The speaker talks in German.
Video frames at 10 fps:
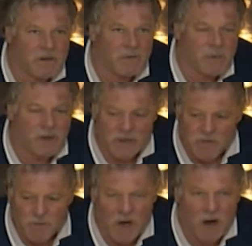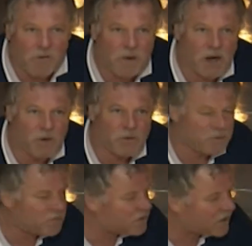Und wenn man hier früh aufbaut
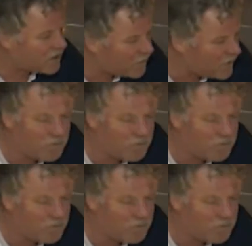und der Nachbar